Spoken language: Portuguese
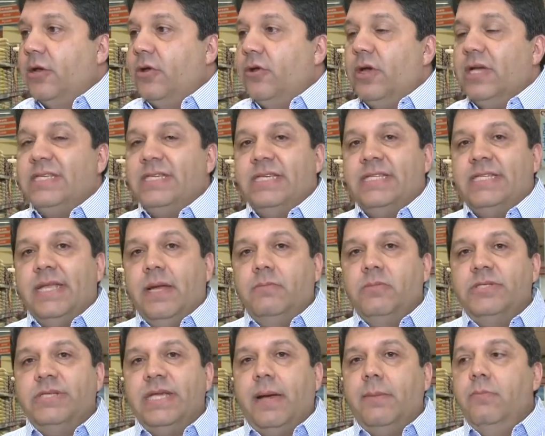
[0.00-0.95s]
Nós
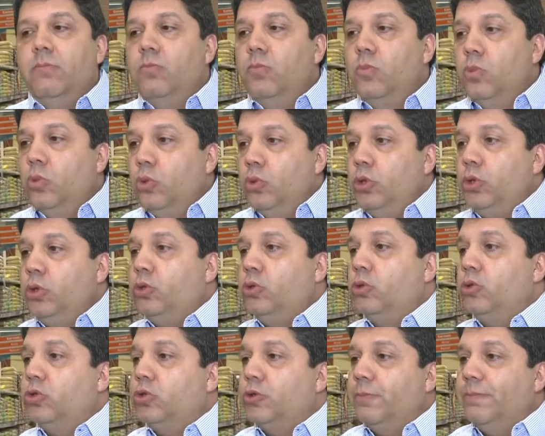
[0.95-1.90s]
estamos há
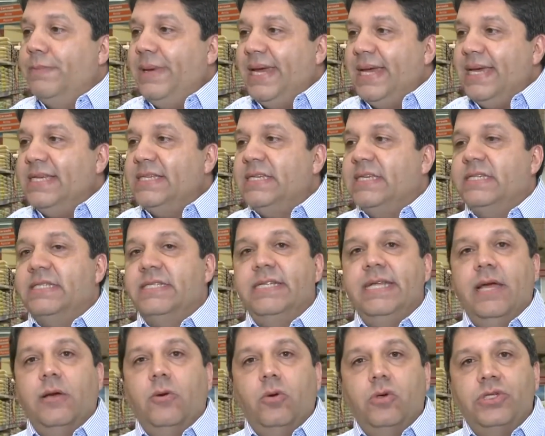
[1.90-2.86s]
muitos meses
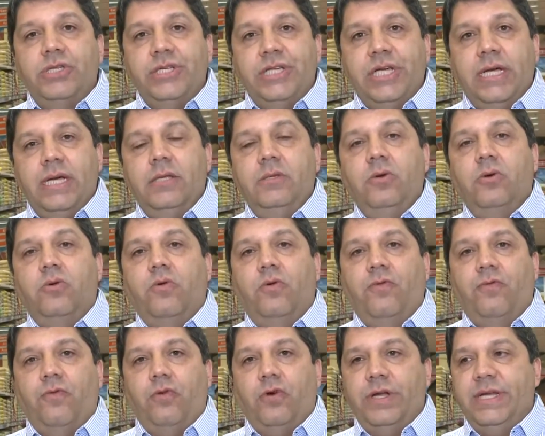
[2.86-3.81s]
negociando
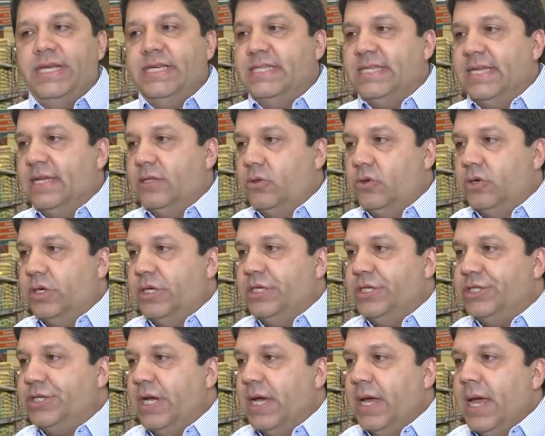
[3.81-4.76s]
com
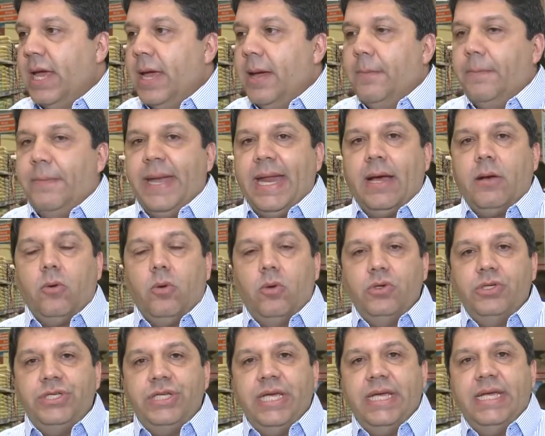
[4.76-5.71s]
fornecedores para
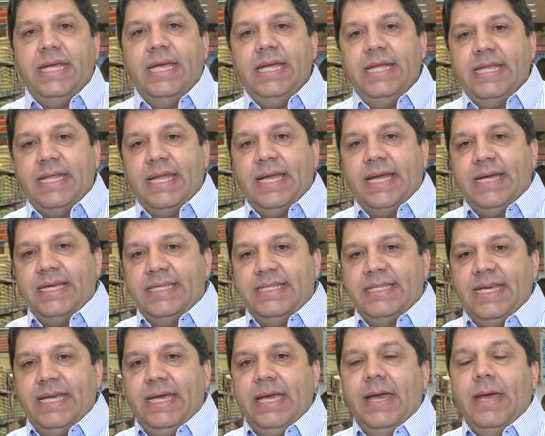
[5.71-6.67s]
conseguir
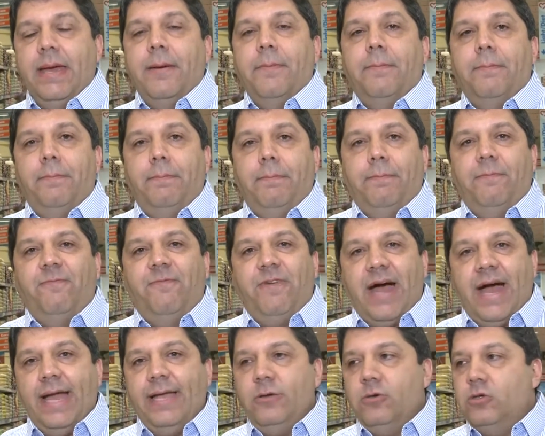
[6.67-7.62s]
trazer
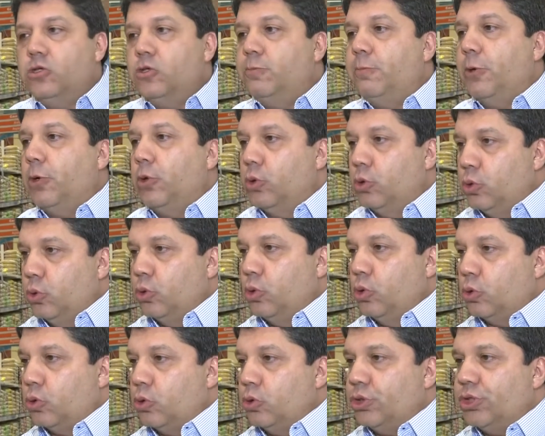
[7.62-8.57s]
vários
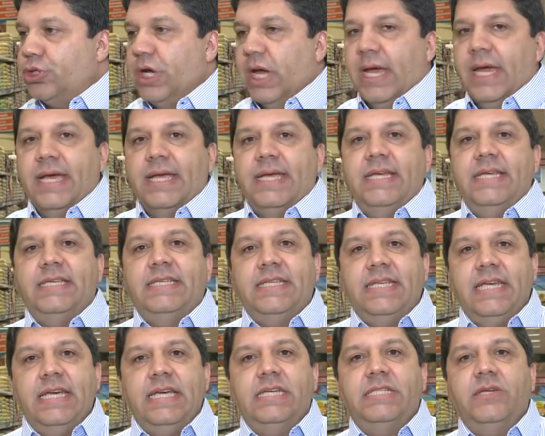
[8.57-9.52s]
produtos que
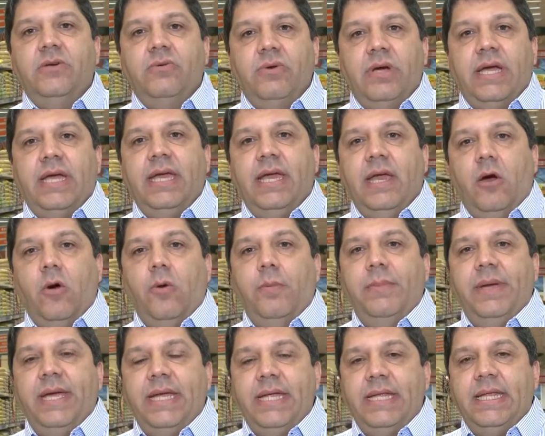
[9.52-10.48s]
sejam
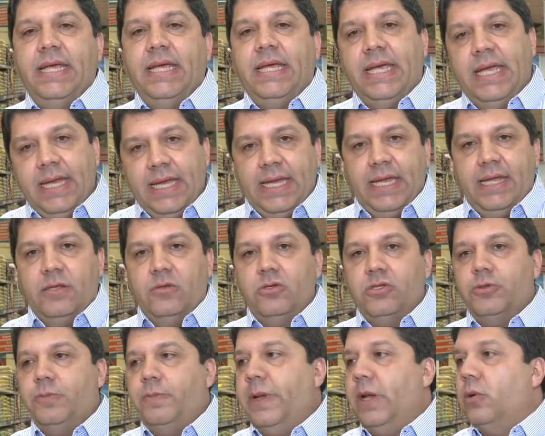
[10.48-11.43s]
realmente
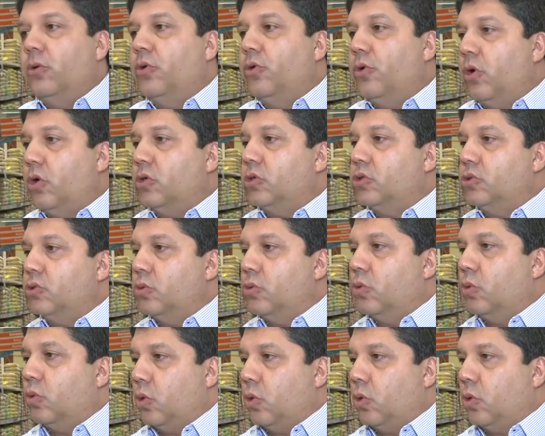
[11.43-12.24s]
queridos pelo nosso